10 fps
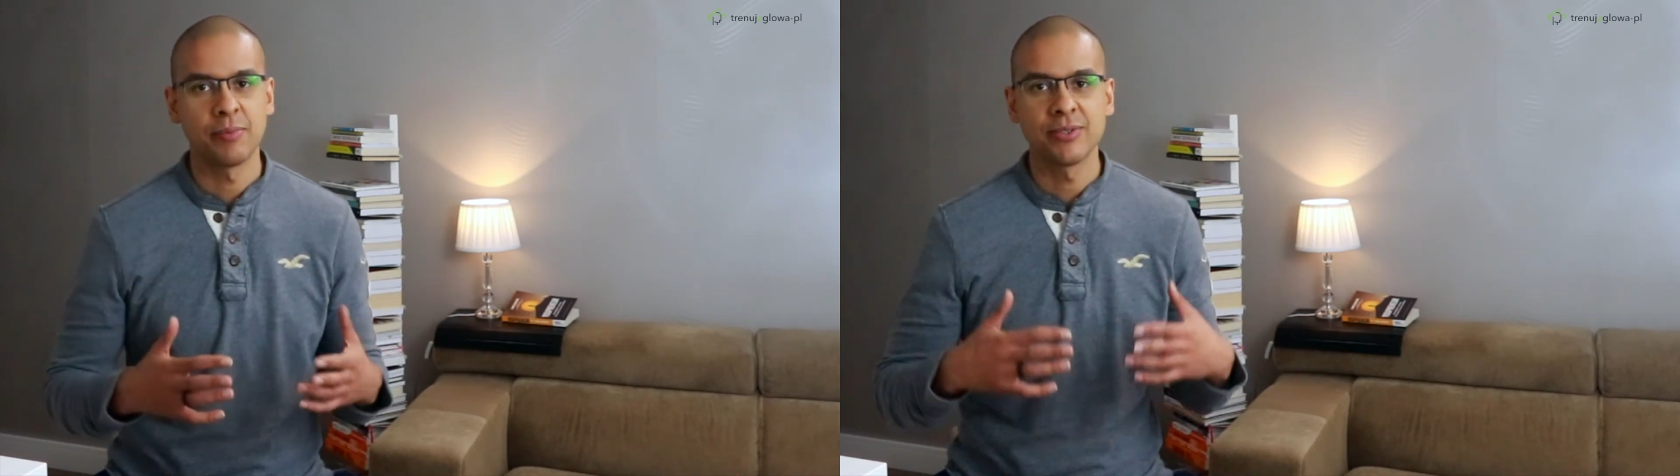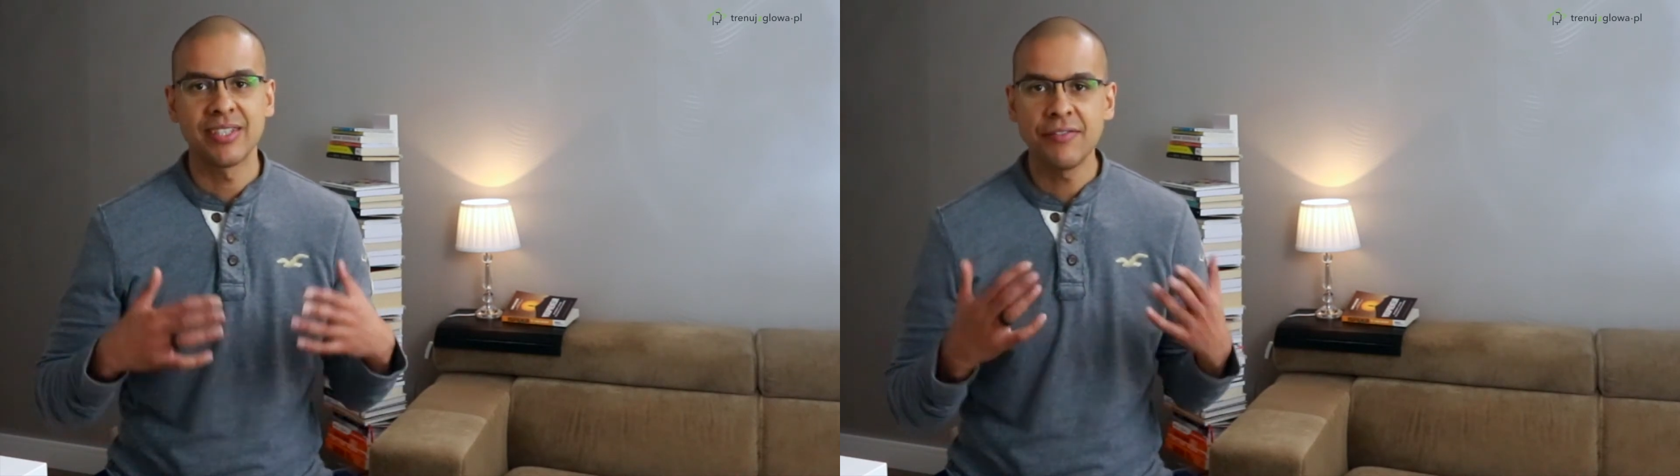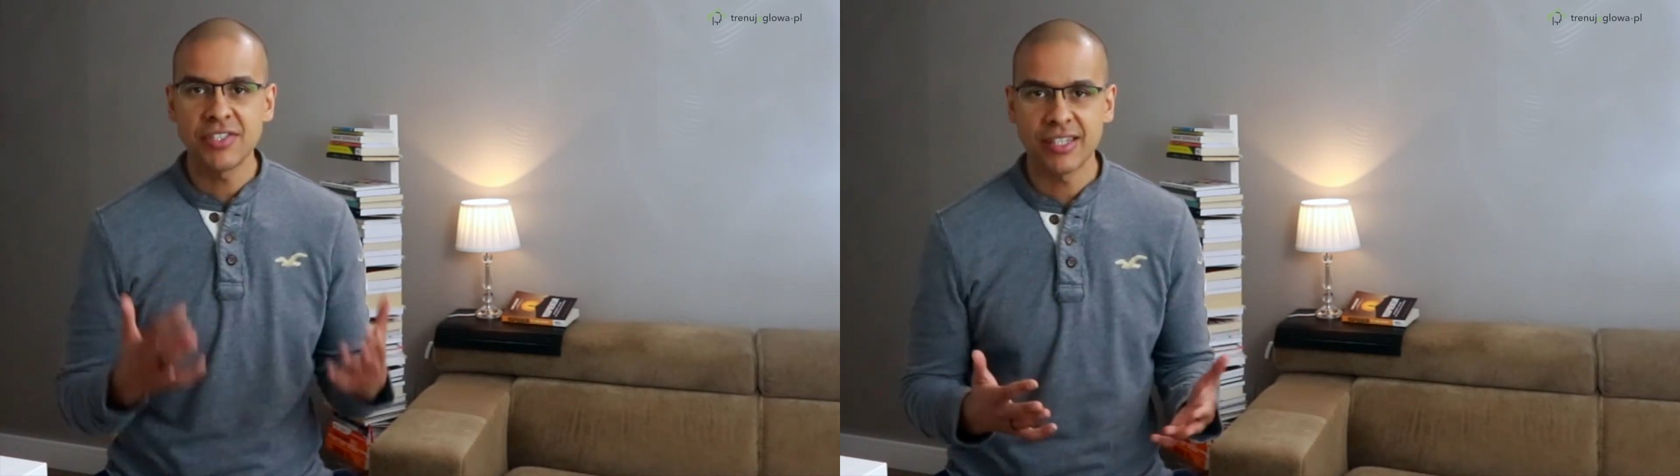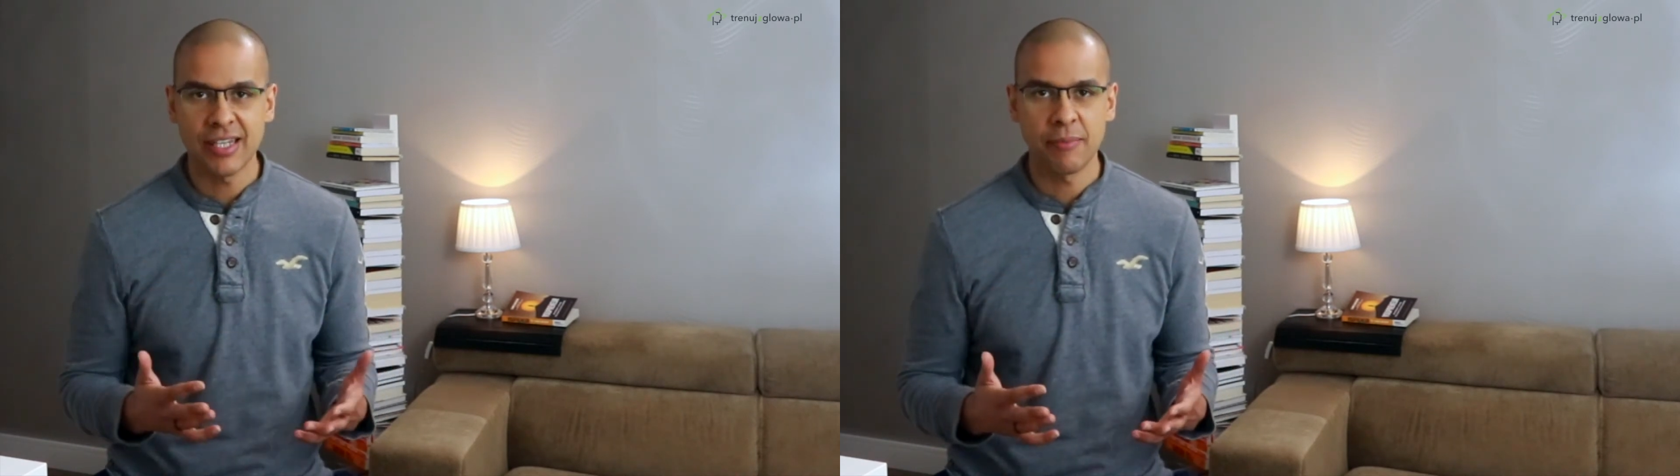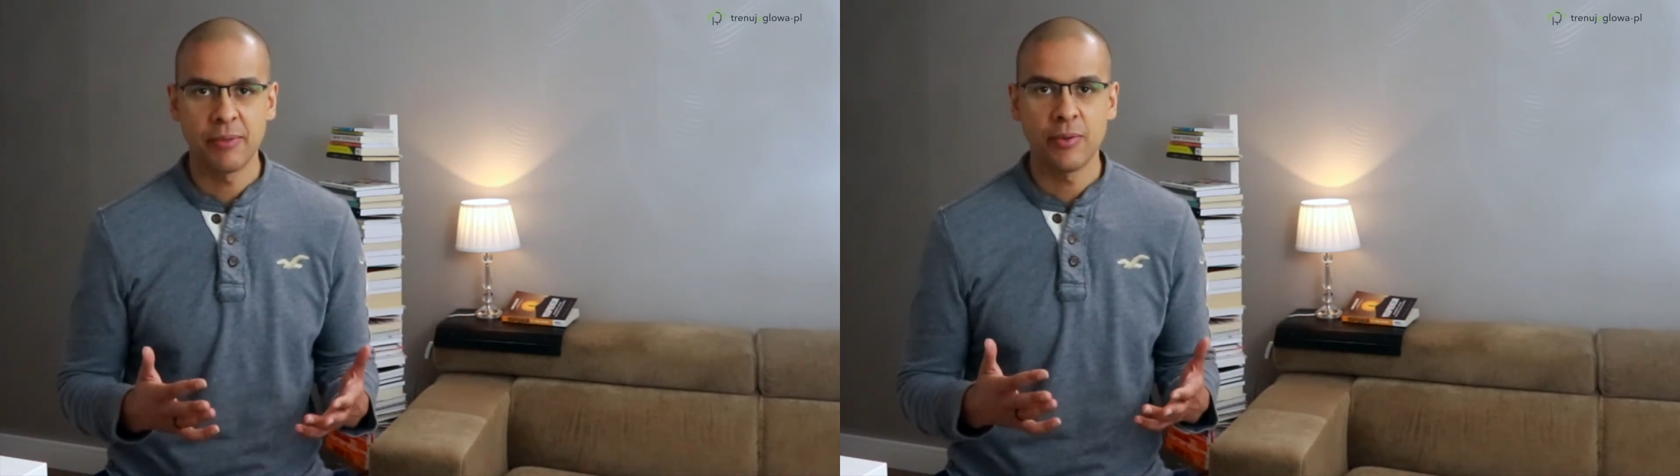bo zawsze
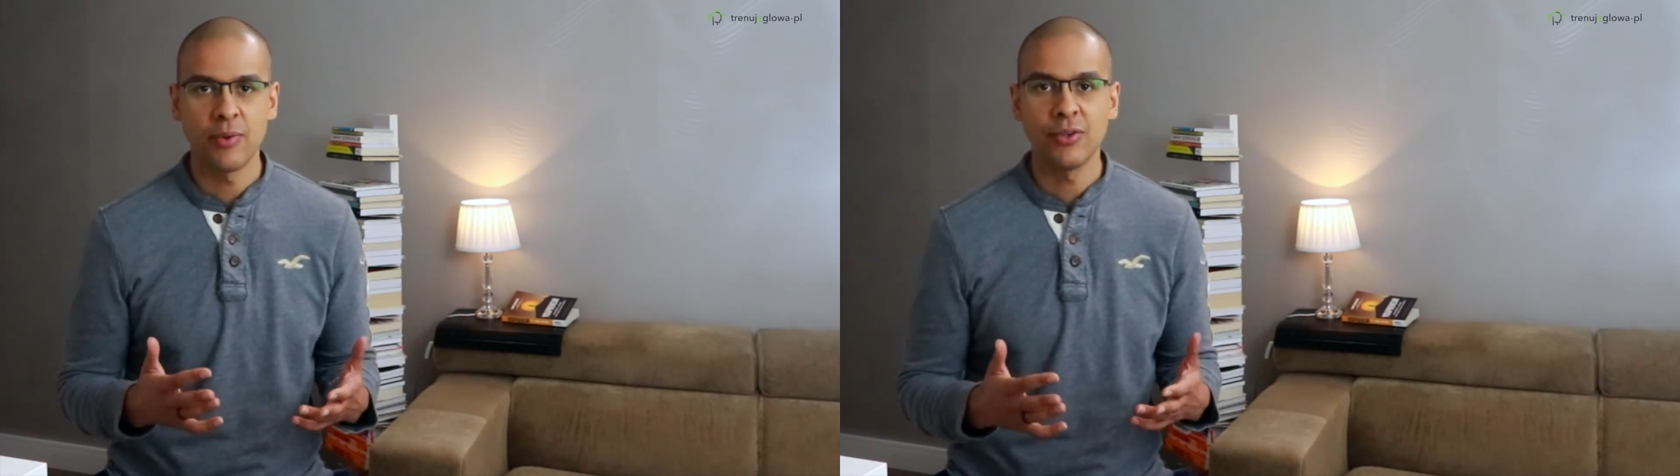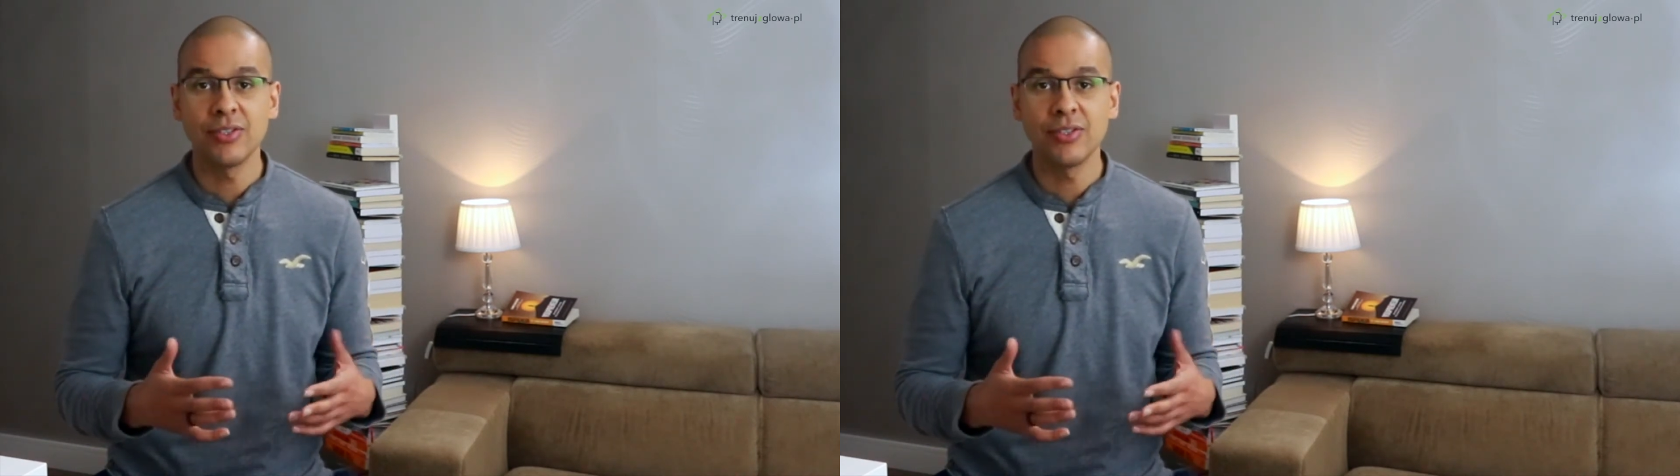tak było